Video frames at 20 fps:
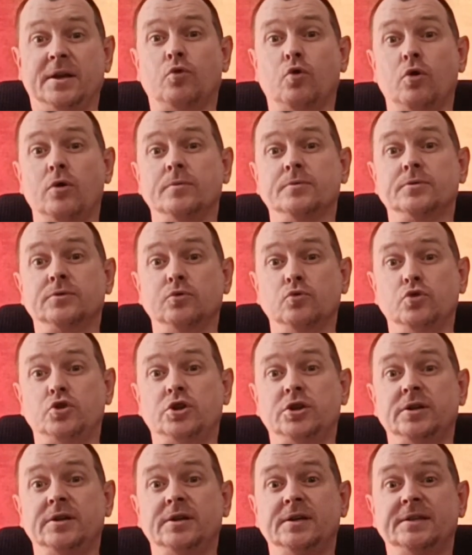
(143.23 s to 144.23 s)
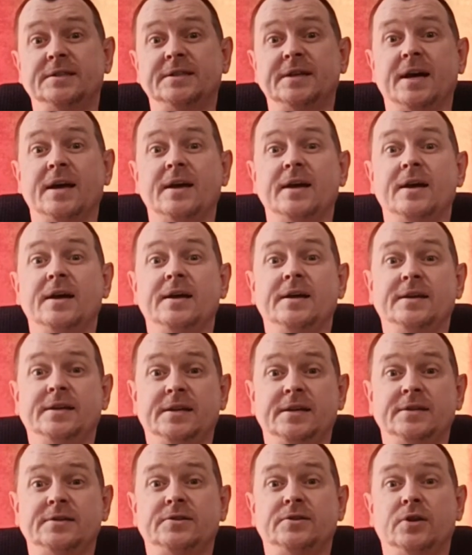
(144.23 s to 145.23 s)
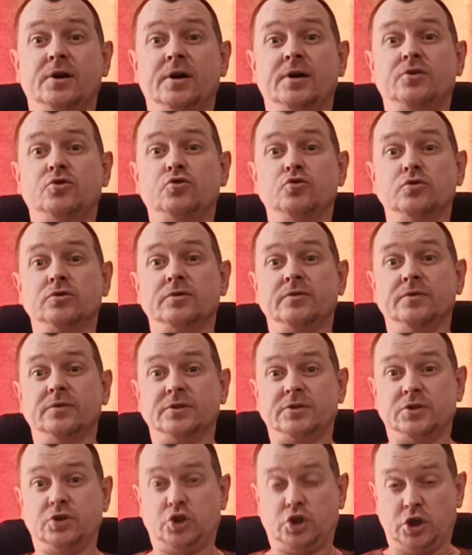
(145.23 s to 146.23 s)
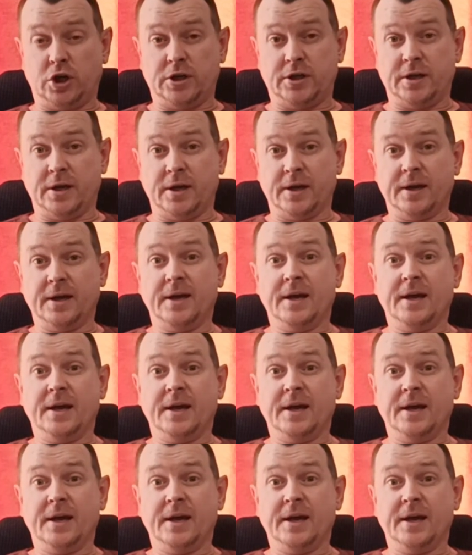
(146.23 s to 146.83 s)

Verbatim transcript: В коем случае нельзя есть до чувства насыщения.